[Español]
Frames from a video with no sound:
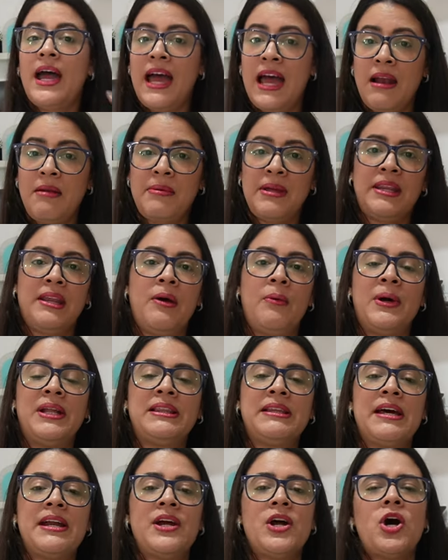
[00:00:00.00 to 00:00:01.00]
el video
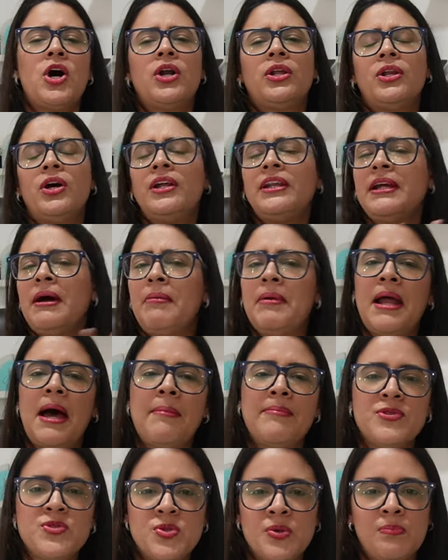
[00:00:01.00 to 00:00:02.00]
anterior donde
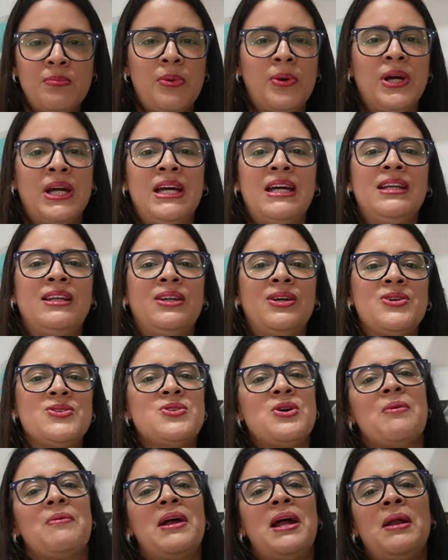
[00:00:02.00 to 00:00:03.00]
hablamos un poquito
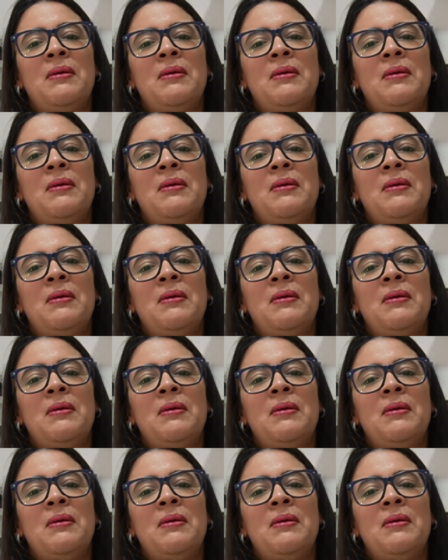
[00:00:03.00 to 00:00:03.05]
sobre